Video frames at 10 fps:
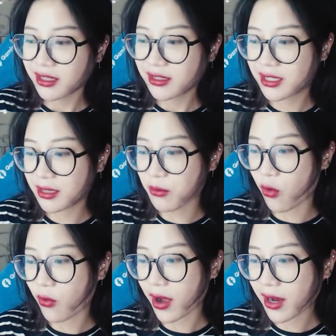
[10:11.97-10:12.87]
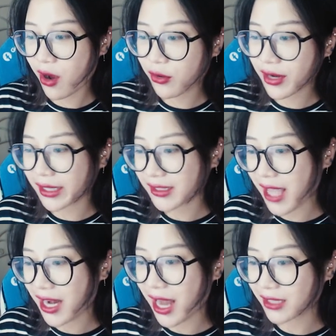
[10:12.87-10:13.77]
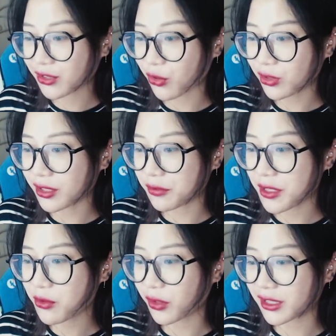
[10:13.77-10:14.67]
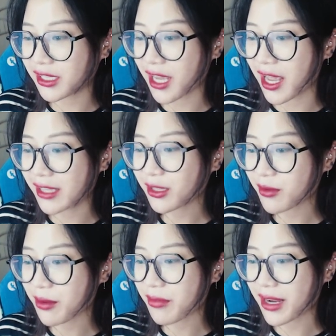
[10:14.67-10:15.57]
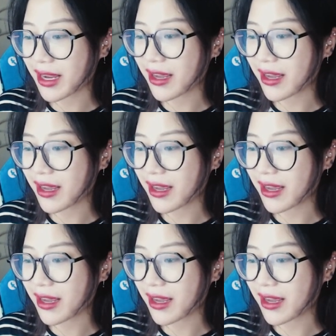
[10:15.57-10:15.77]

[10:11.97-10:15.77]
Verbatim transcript: chị bổ quả cau này ra lá số tử vi của chị ấy trong năm nay